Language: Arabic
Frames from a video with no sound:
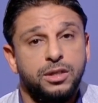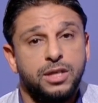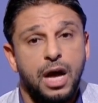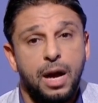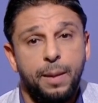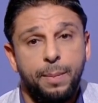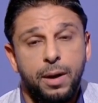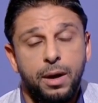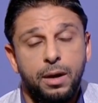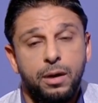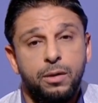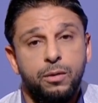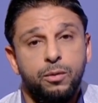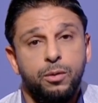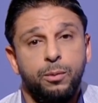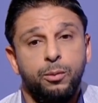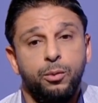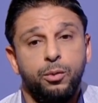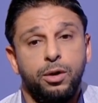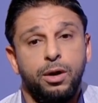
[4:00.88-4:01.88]
صعبه
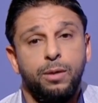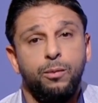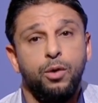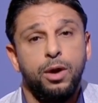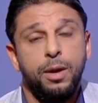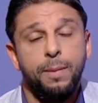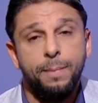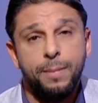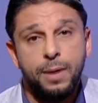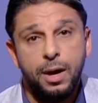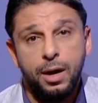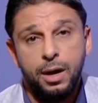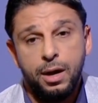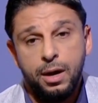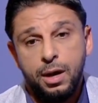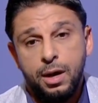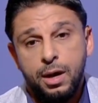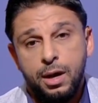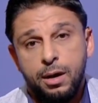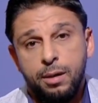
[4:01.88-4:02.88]
ومباراه مهمه
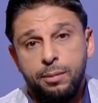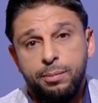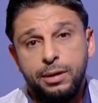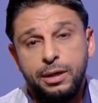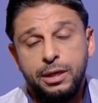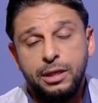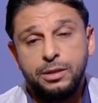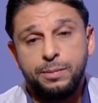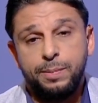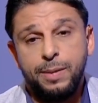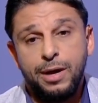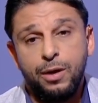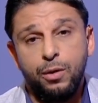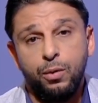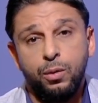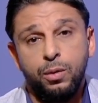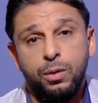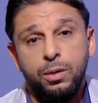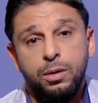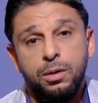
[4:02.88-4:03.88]
بالنسبه
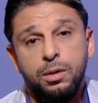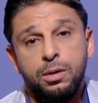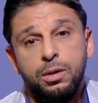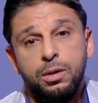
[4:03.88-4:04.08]
له